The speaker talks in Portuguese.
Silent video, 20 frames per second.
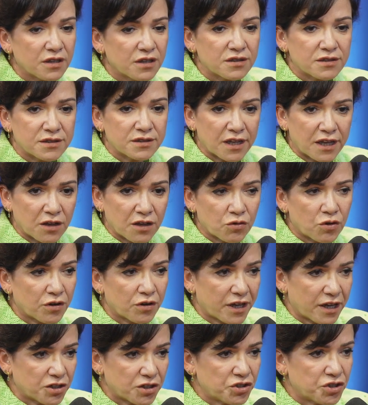sem
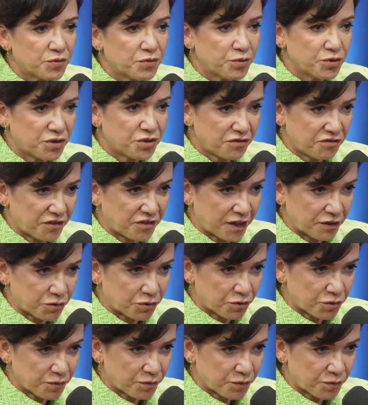qualquer tipo de veto.